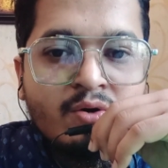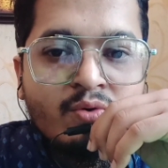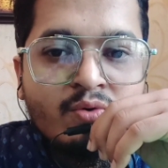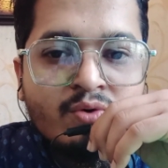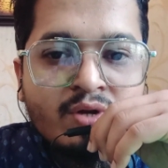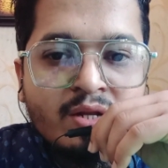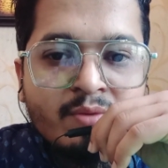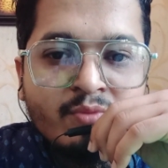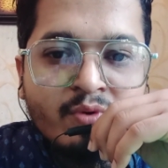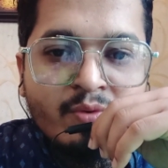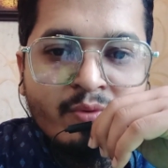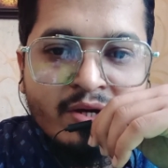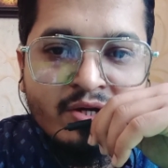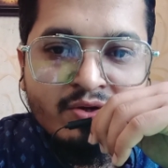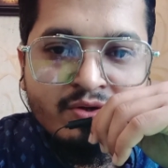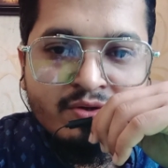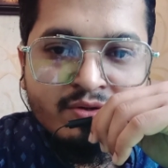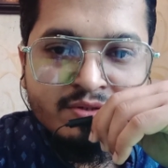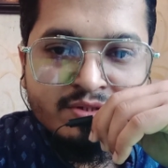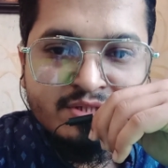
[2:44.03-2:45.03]
ওনার
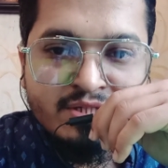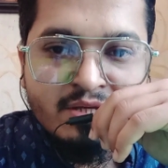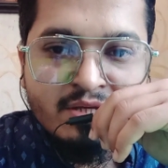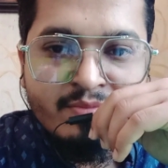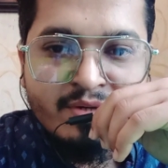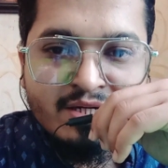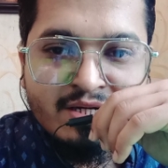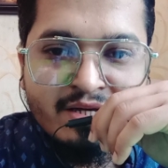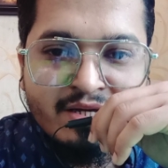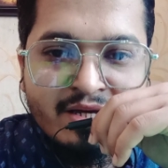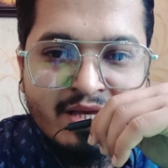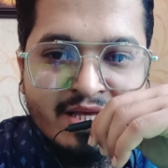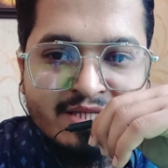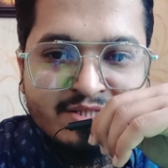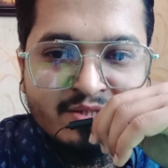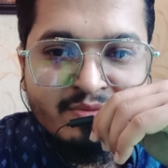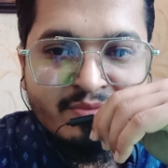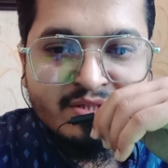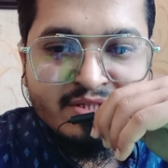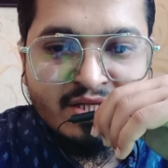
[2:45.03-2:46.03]
মোবাইলেও সেম একটা
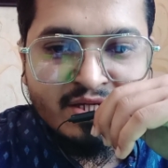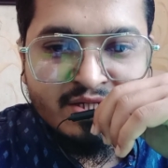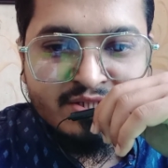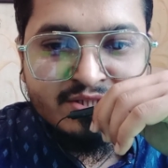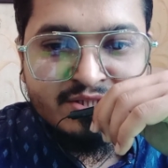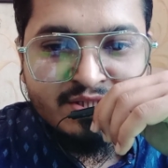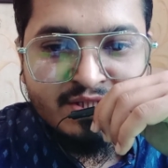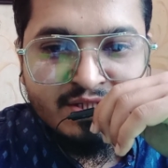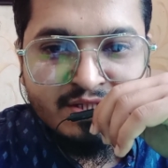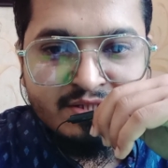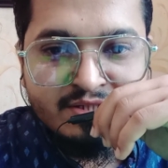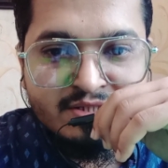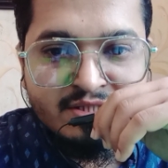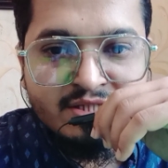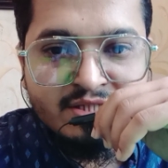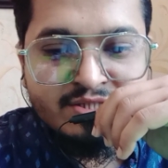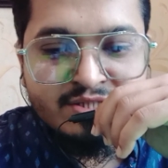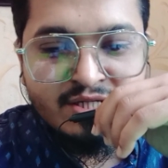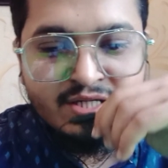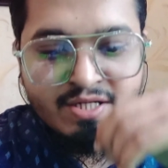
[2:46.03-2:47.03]
এস এম এস আসছে
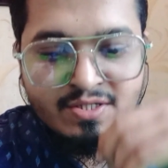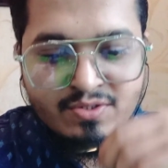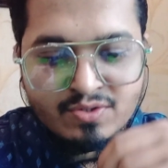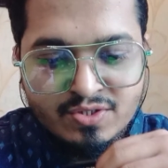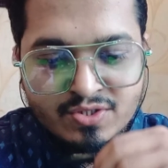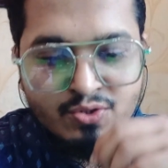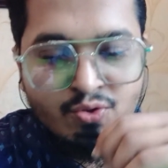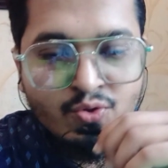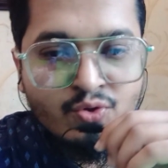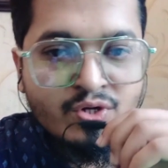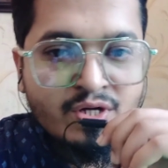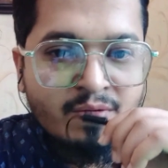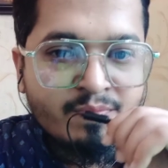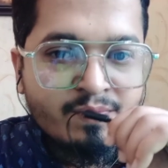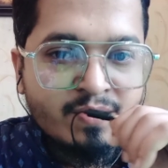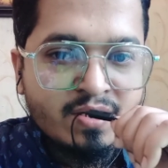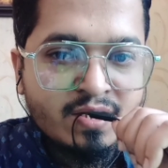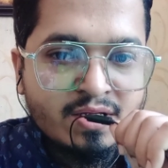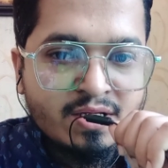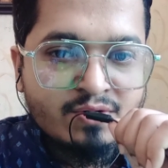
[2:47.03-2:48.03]
জাস্ট এটা একটু শো করে
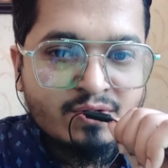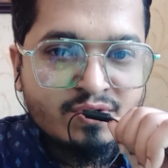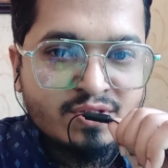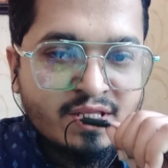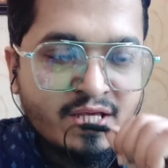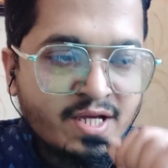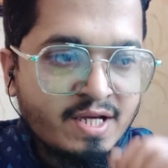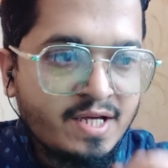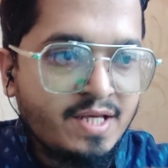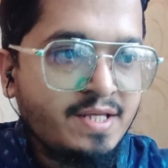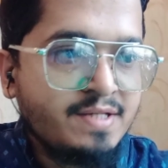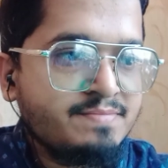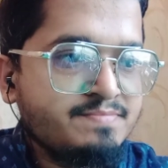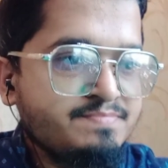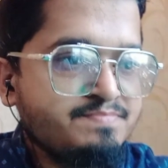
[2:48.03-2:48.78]
আপনাদেরকে একটু দেখাই